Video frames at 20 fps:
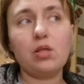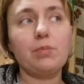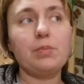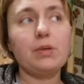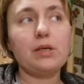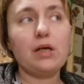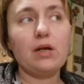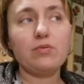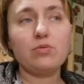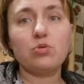а
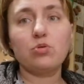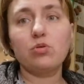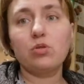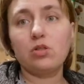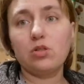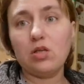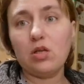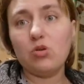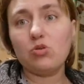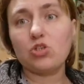пока всю
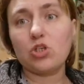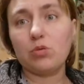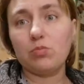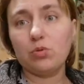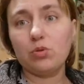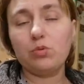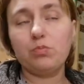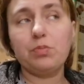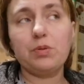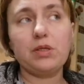неделю сейчас
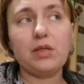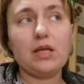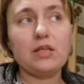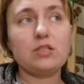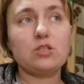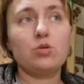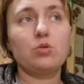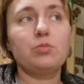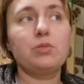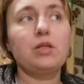будет
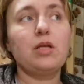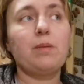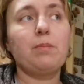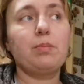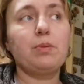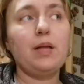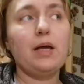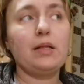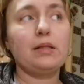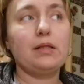питаться у меня
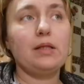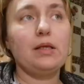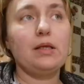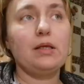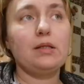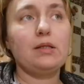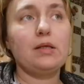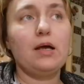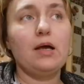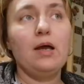платно
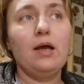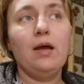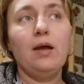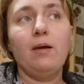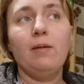это